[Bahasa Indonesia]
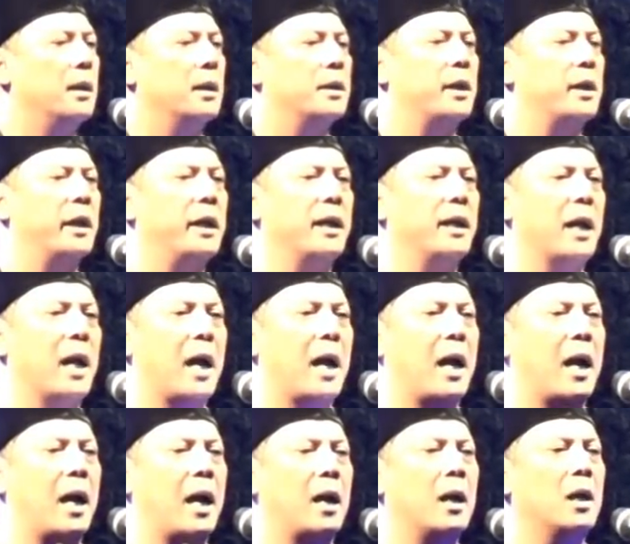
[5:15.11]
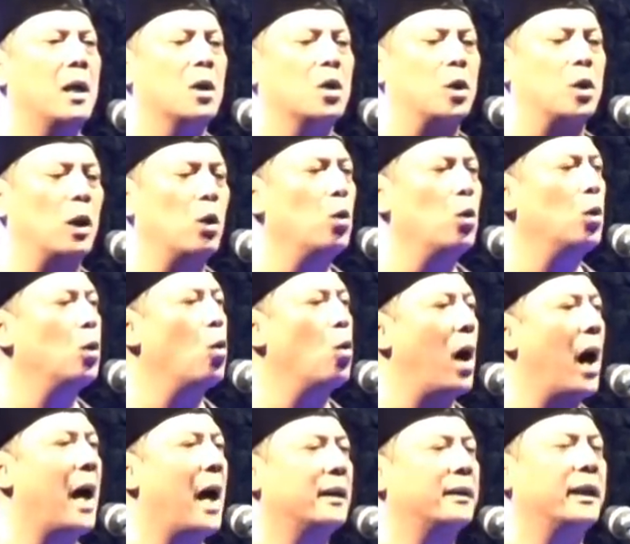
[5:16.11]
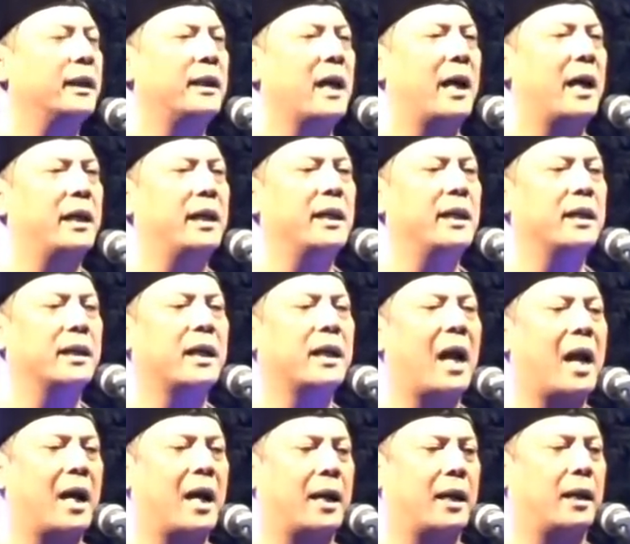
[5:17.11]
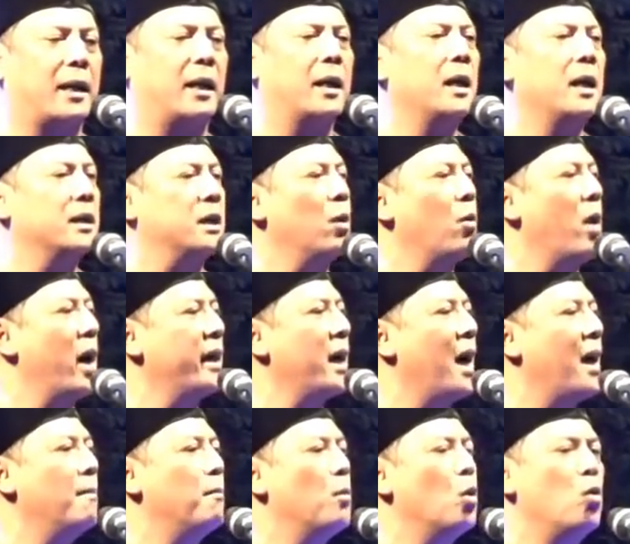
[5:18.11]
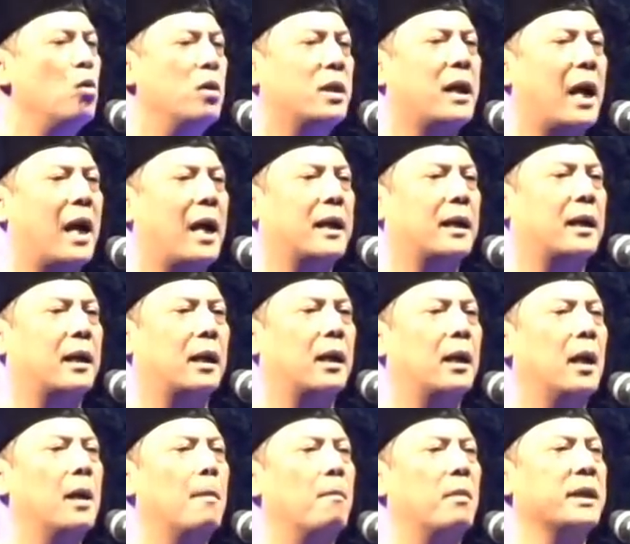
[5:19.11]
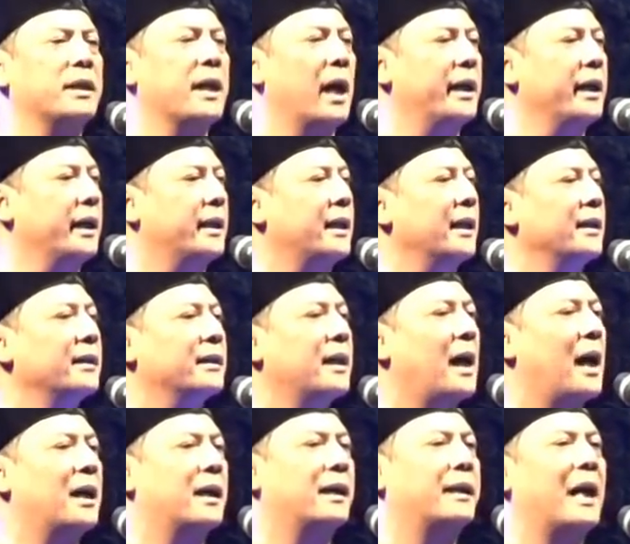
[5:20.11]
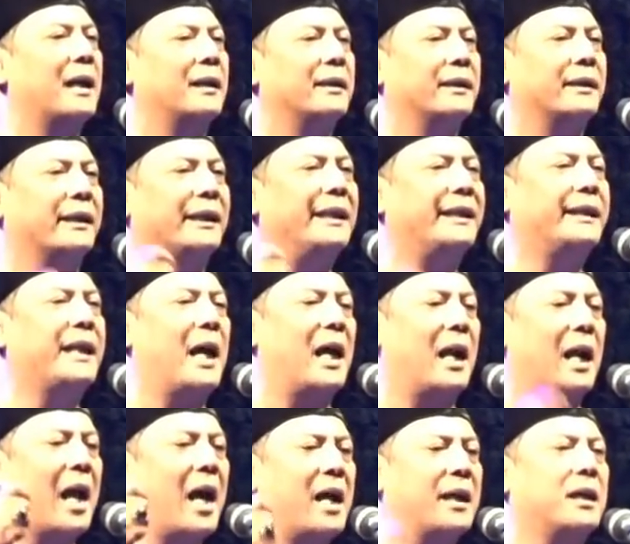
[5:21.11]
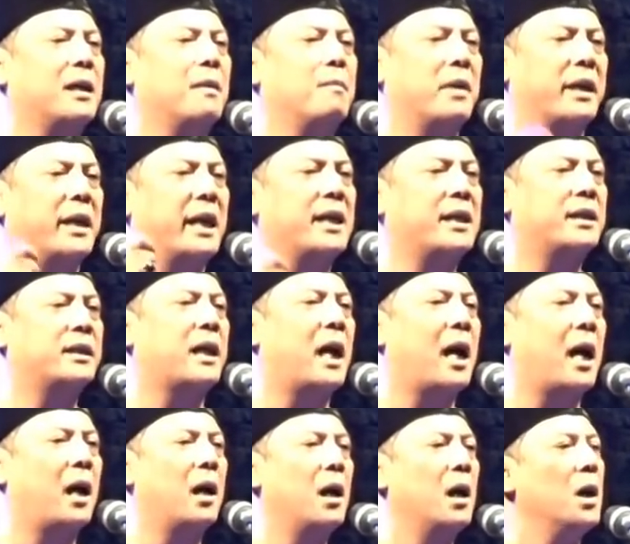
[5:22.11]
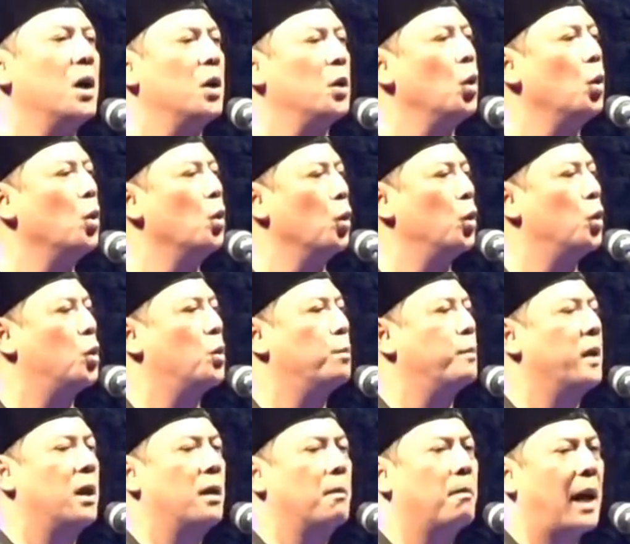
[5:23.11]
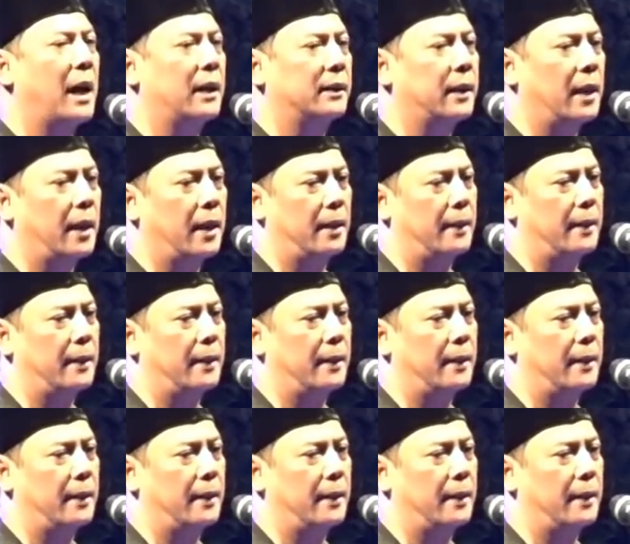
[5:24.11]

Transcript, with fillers: sehingga seluruh hati yang ingkar, jiwa yang mungkar menjadi gentar dan tidak lagi menesta Yunus bin Mata.